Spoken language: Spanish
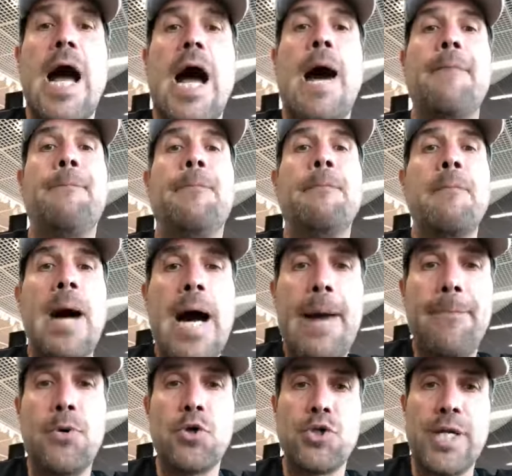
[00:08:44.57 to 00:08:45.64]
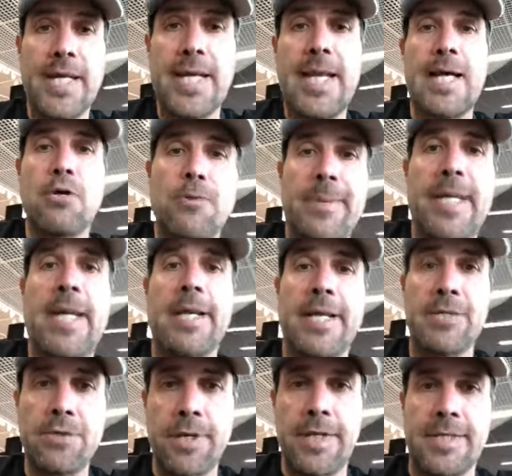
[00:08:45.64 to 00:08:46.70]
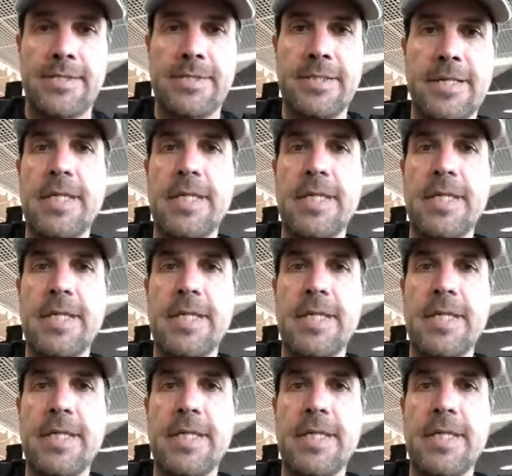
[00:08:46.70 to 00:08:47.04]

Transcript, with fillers: va a apoyar la Copa de las Naciones.